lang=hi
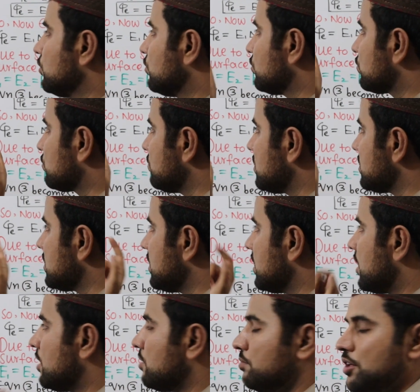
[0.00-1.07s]
तो स्टूडेंट्स
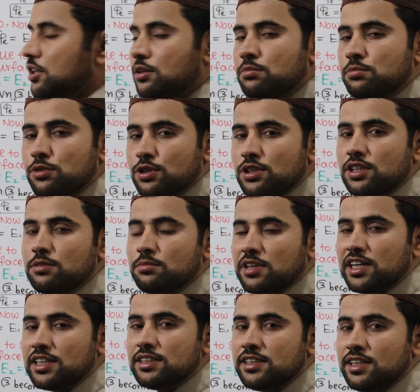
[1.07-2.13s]
यहाँ पे इम्पॉर्टेंट
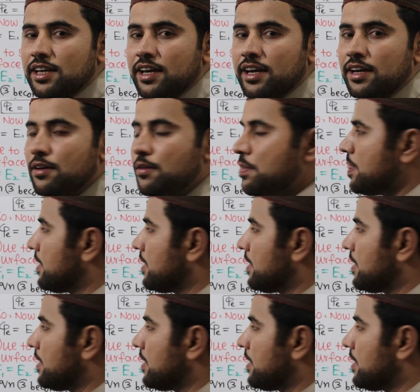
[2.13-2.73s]
बात ये है